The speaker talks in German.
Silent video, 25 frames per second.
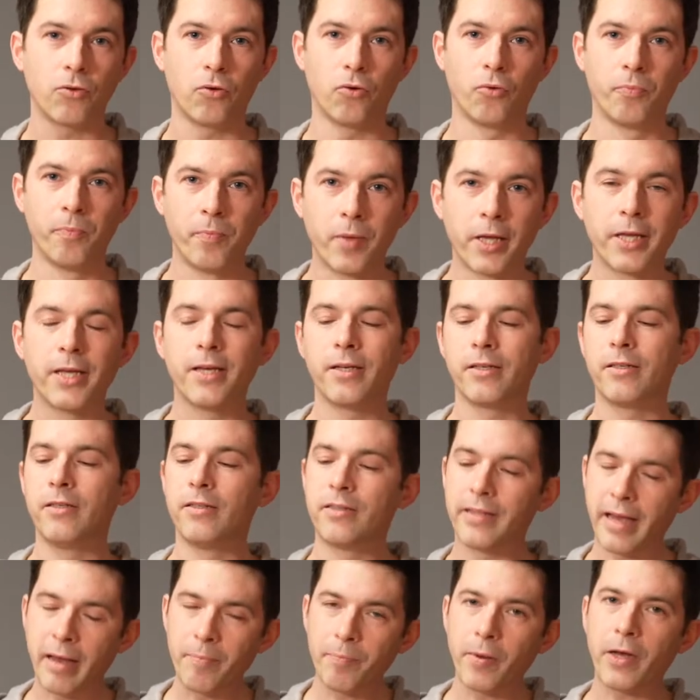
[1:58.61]
um die
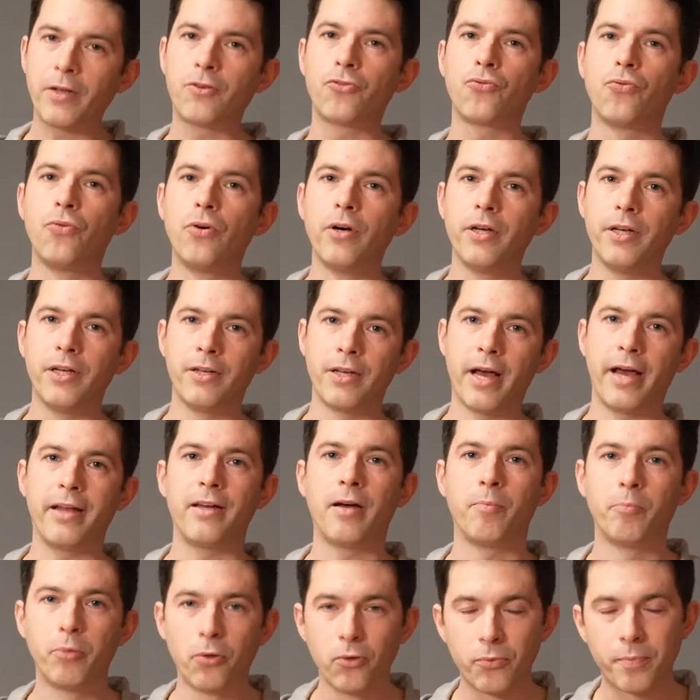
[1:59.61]
Temperatur in
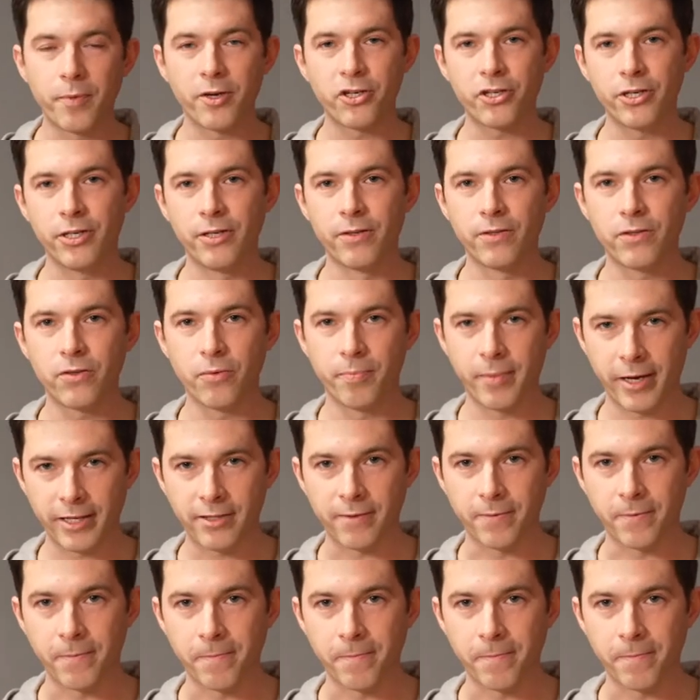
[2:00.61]
einer Brutmaschine zu messen.